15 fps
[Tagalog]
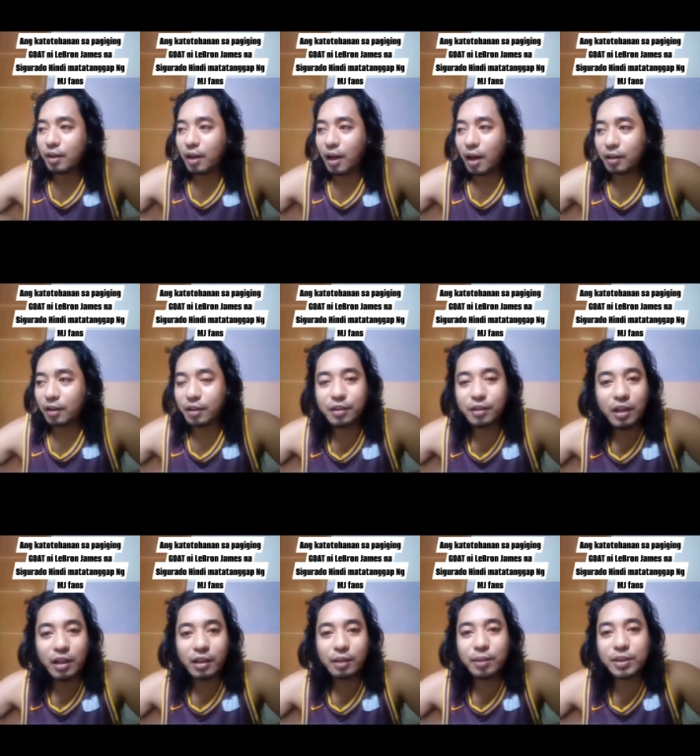At hindi
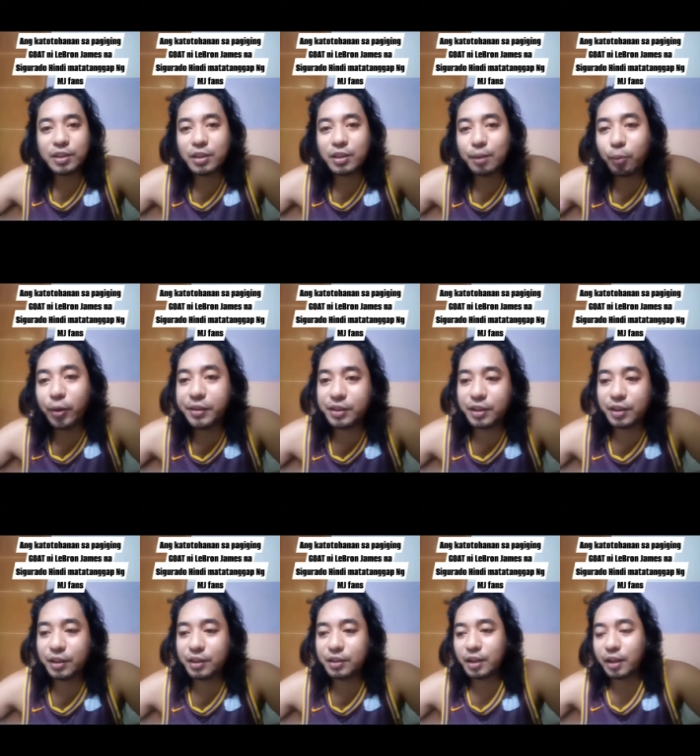lang naman siya sa points,
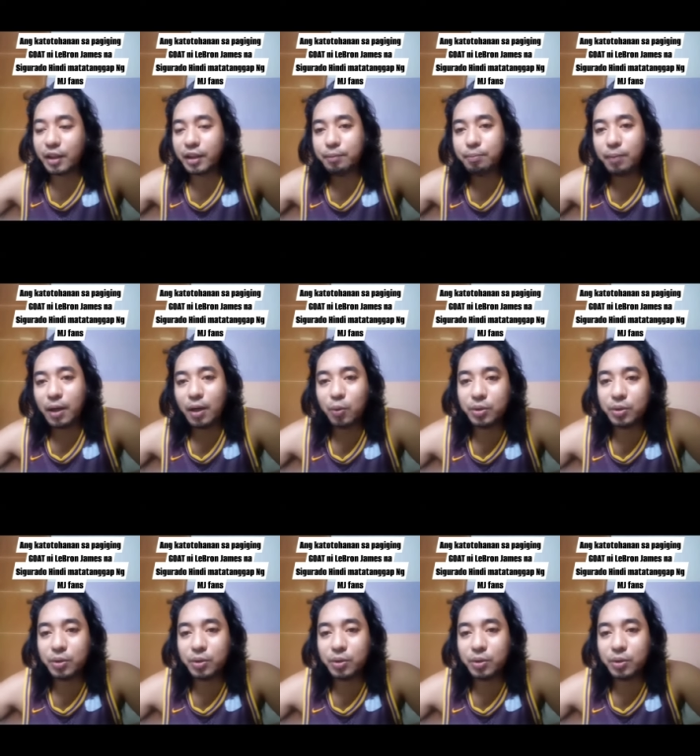eh. Sa rebound,